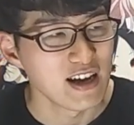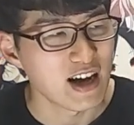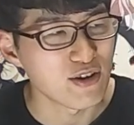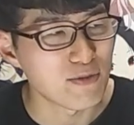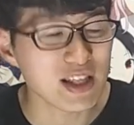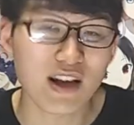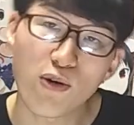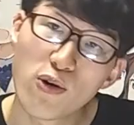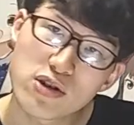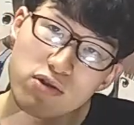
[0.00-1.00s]
あの、また
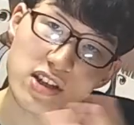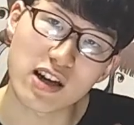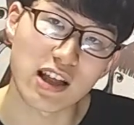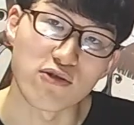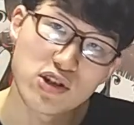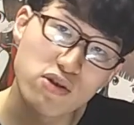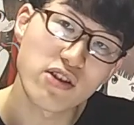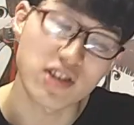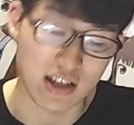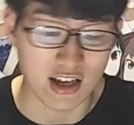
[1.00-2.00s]
放送時間がなんか後ろ
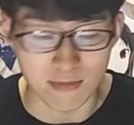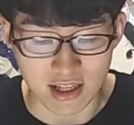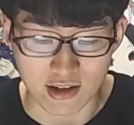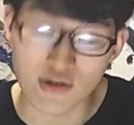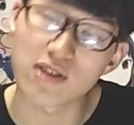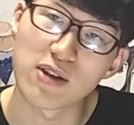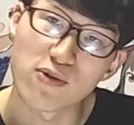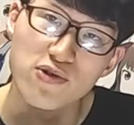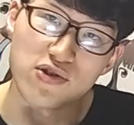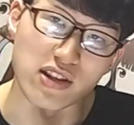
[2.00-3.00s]
倒しになるみたいな、その点もね、
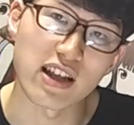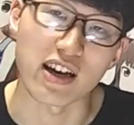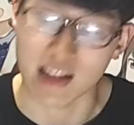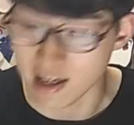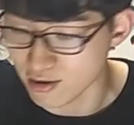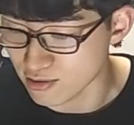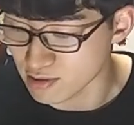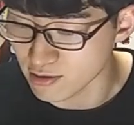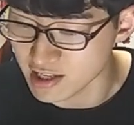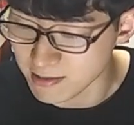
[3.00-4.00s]
ご注意いただけたらなというとこ
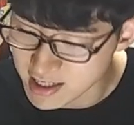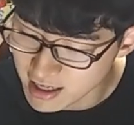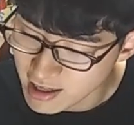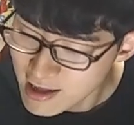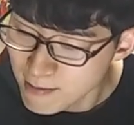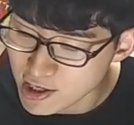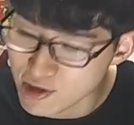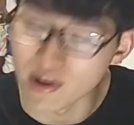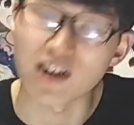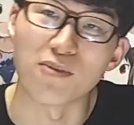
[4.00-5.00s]
ろでございますが、まあ、
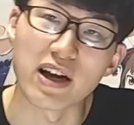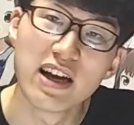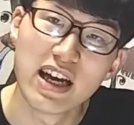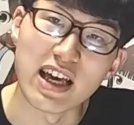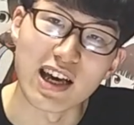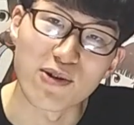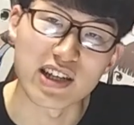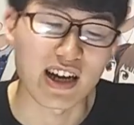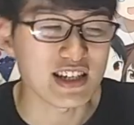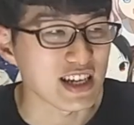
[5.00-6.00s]
9話以降もね、えーこち
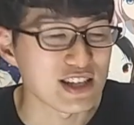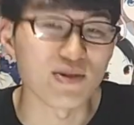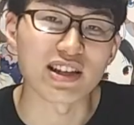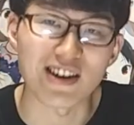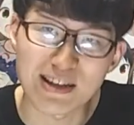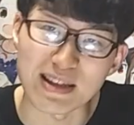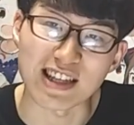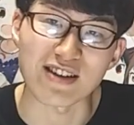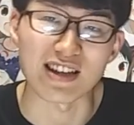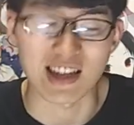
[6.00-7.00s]
らに関しては非常に楽しみな
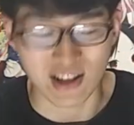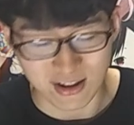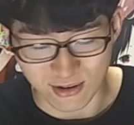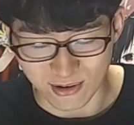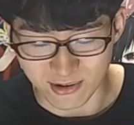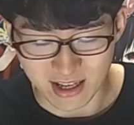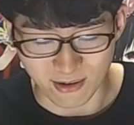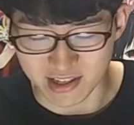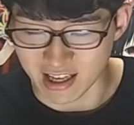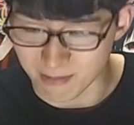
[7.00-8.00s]
作品だということで
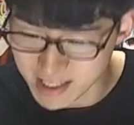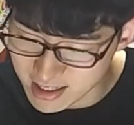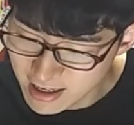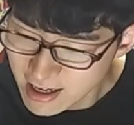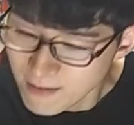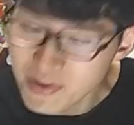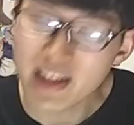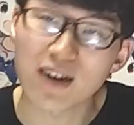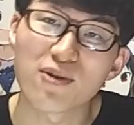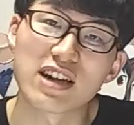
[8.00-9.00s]
ございます。
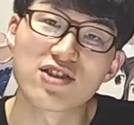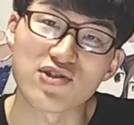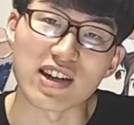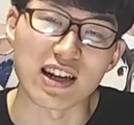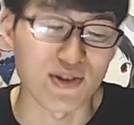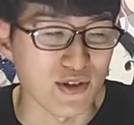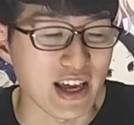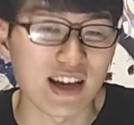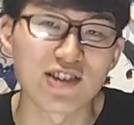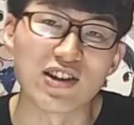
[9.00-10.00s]
では、ここから20位からどんどん
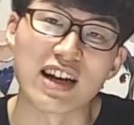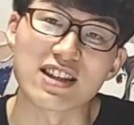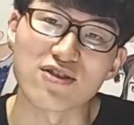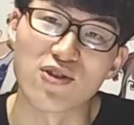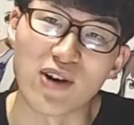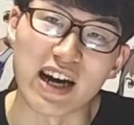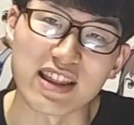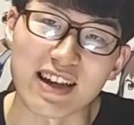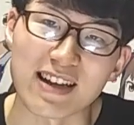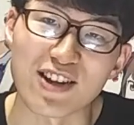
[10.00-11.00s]
ね、ランキングの方入っ
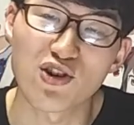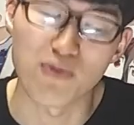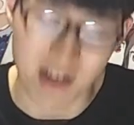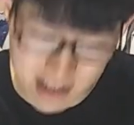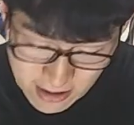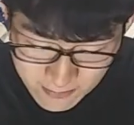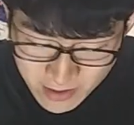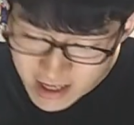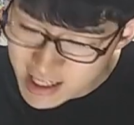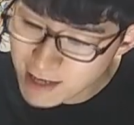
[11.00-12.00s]
ていきたいと思います。
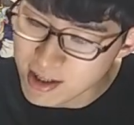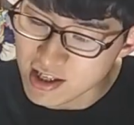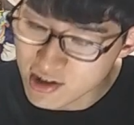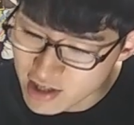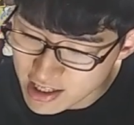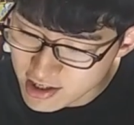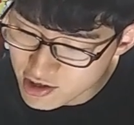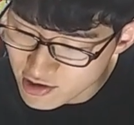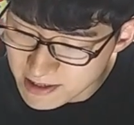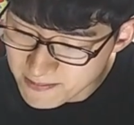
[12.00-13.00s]
では、まず20位です、
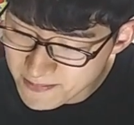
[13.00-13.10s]
20位。